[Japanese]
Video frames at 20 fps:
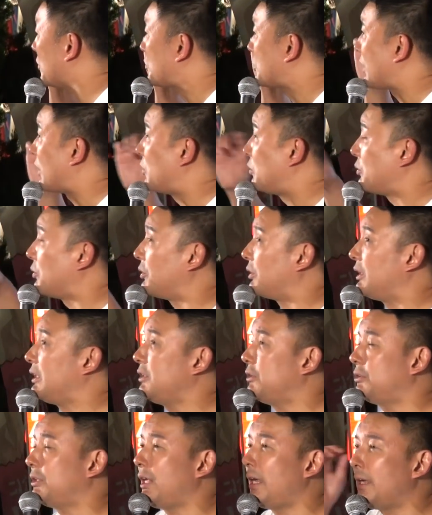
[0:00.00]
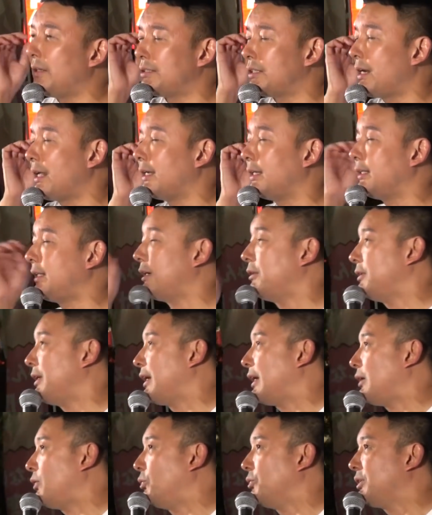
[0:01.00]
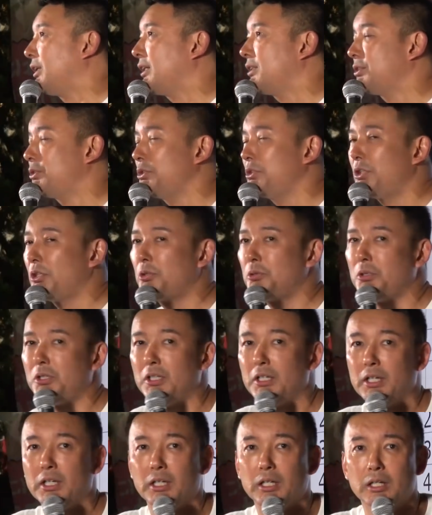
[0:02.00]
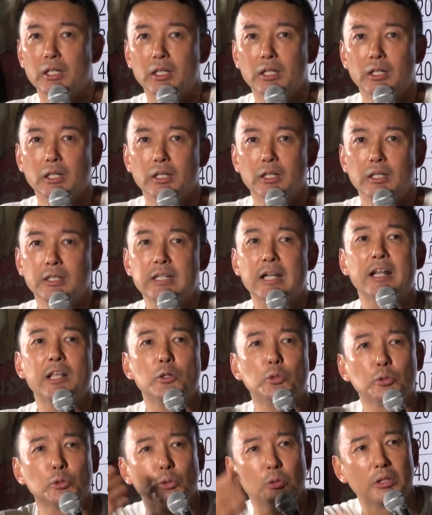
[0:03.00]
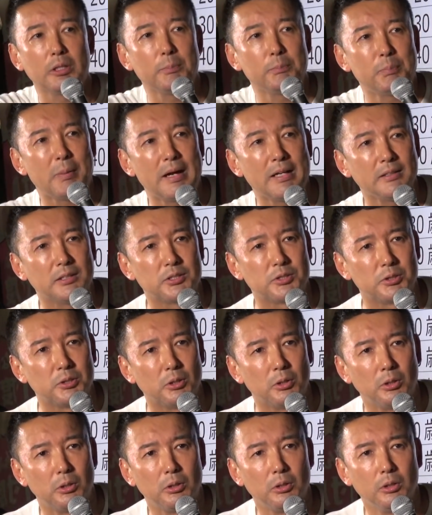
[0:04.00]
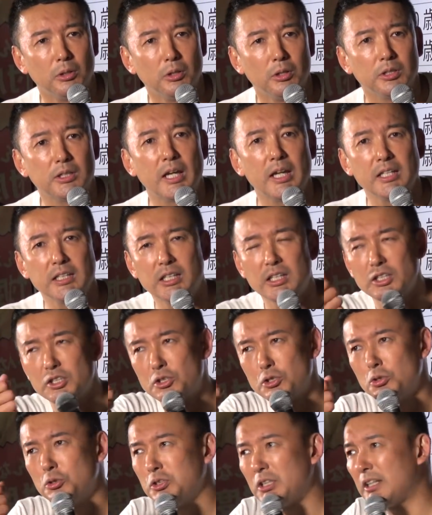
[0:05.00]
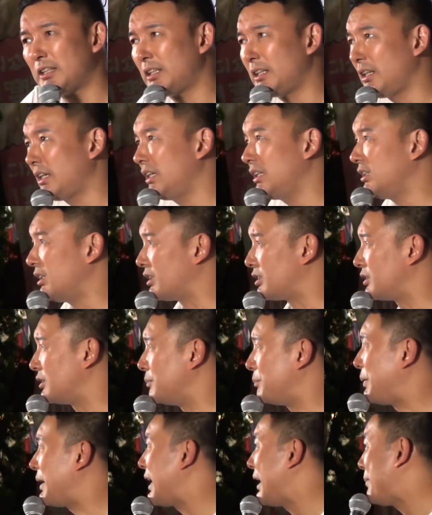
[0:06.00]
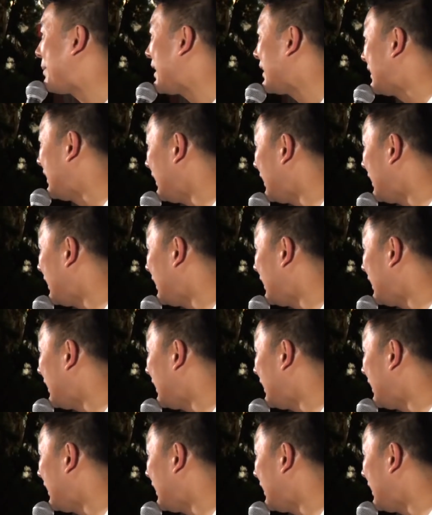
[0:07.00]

るとしたらこのインフレじゃないデフレがこんだけ続いてる時にやれることっていっぱいあるんですよ。現金給付だってできるんです。ばらま